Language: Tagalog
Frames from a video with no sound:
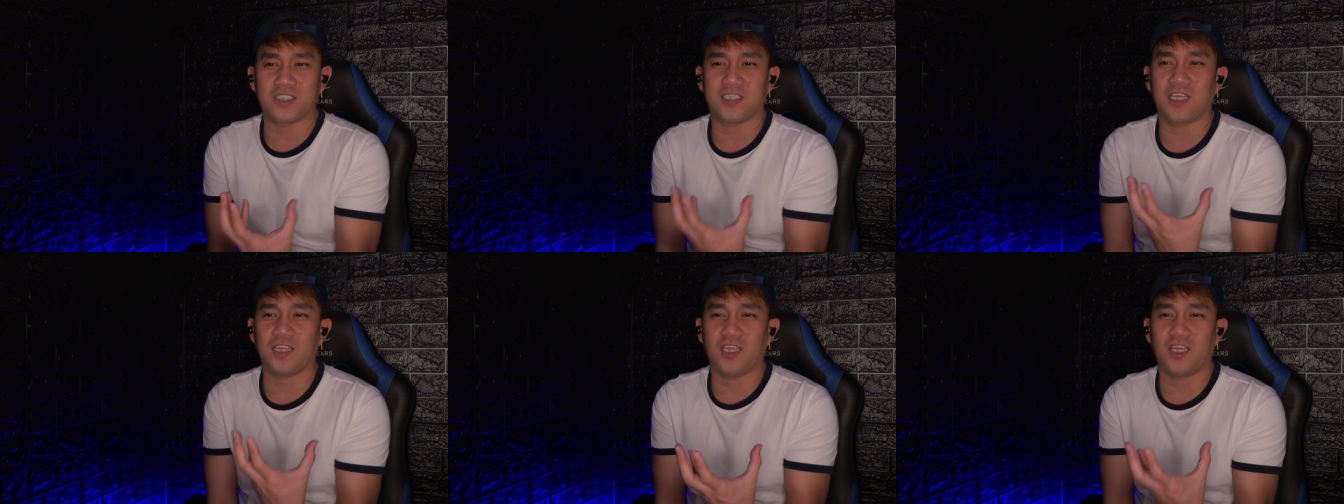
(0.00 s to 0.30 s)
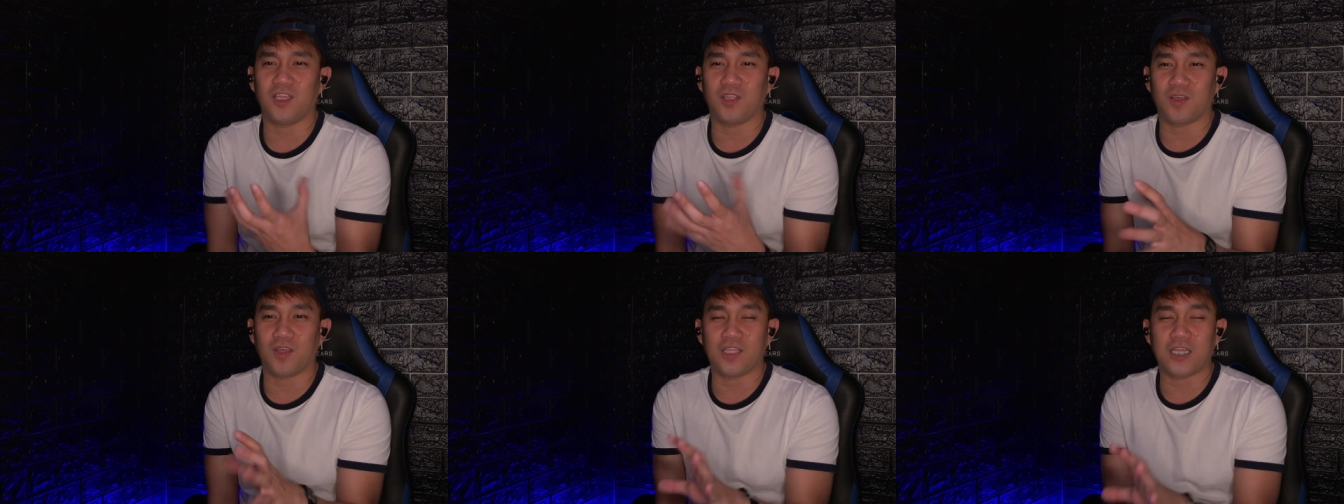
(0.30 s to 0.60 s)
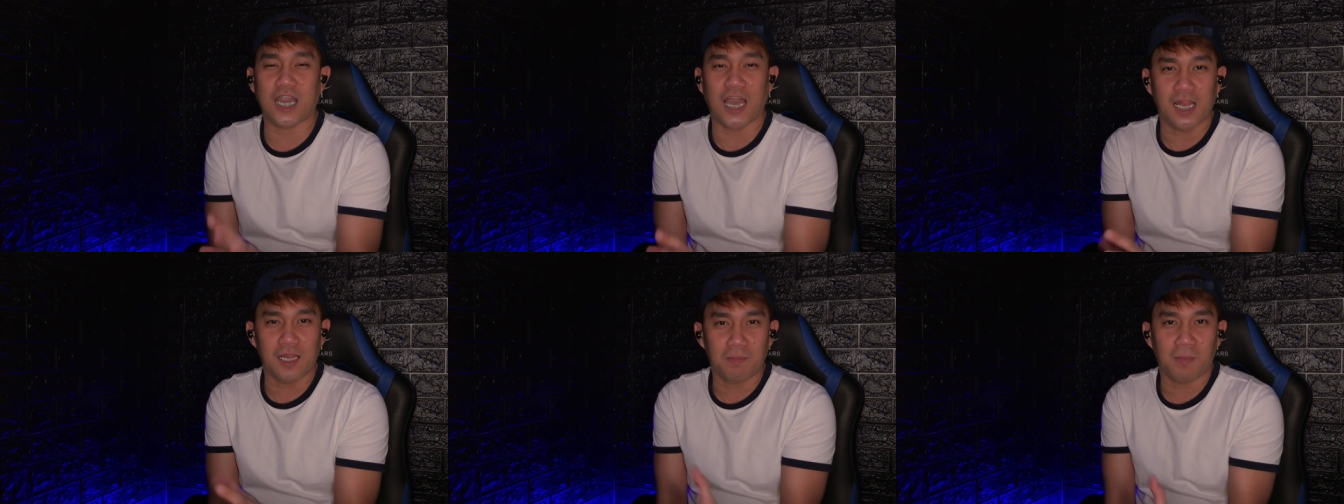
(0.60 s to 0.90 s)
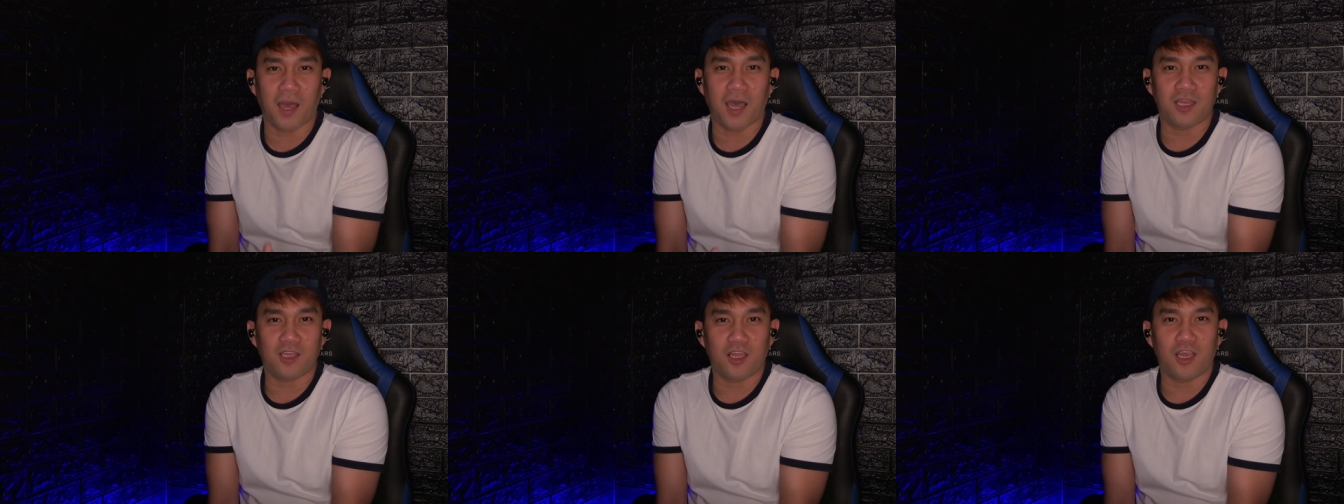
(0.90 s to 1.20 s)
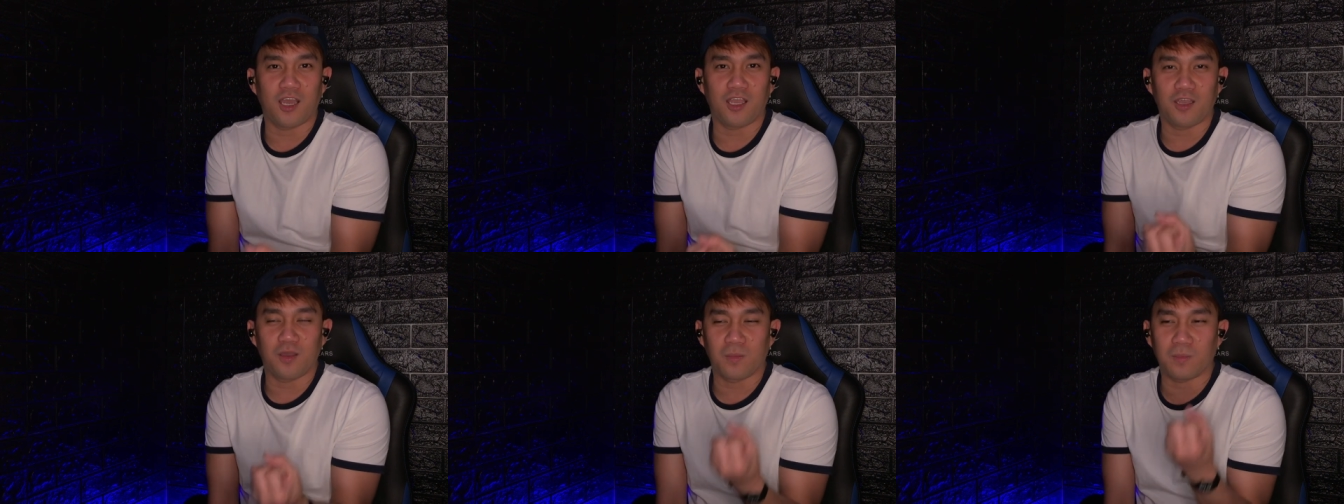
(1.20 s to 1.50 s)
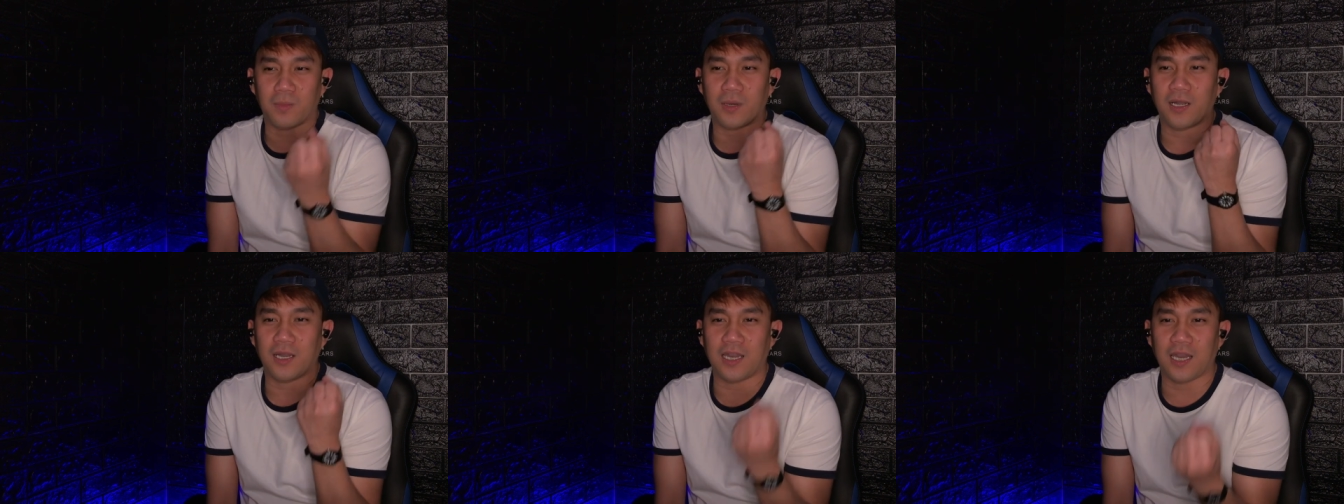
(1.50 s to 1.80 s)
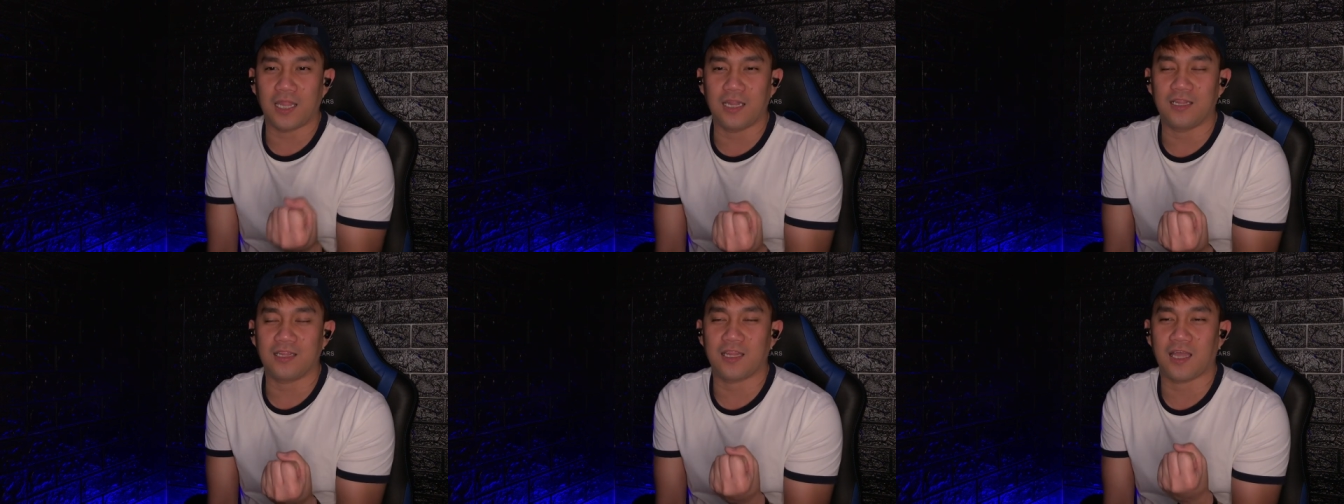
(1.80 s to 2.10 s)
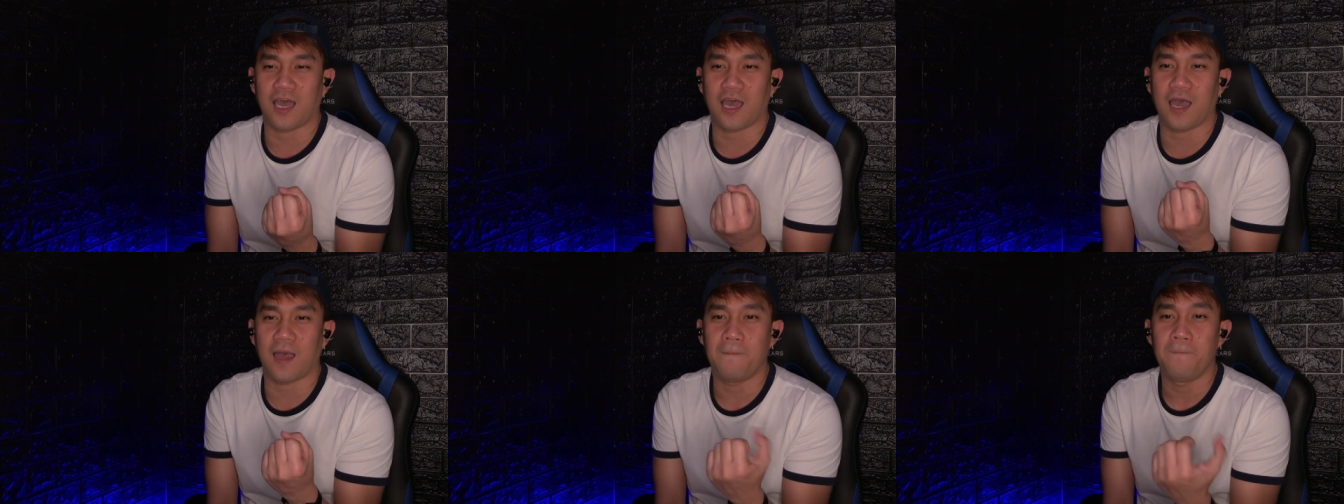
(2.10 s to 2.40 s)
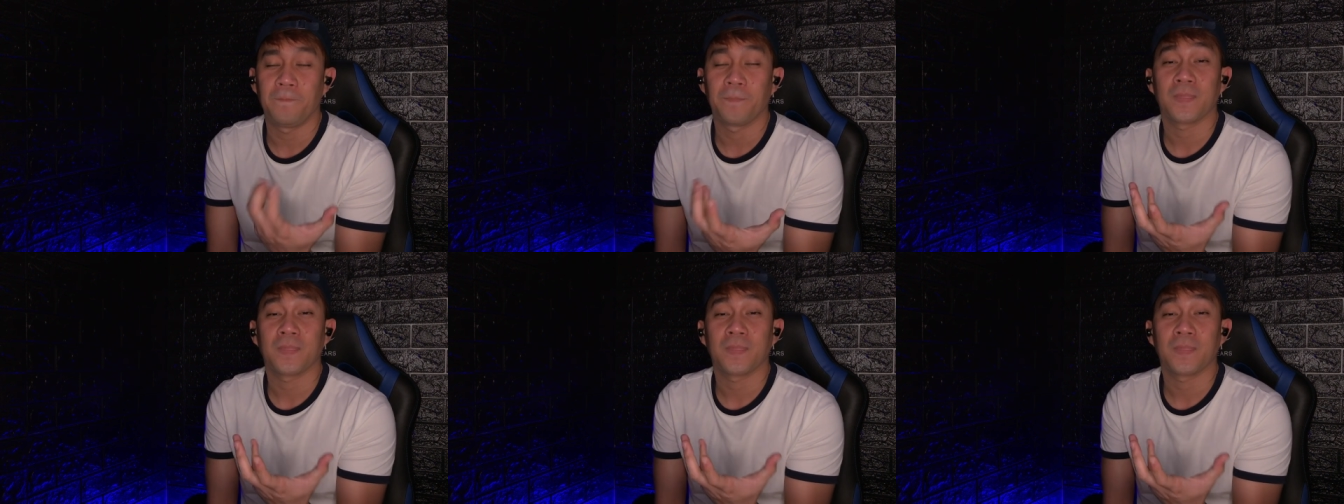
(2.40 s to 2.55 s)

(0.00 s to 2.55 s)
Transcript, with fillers: niya dito at kalmado lang yung pagkanta,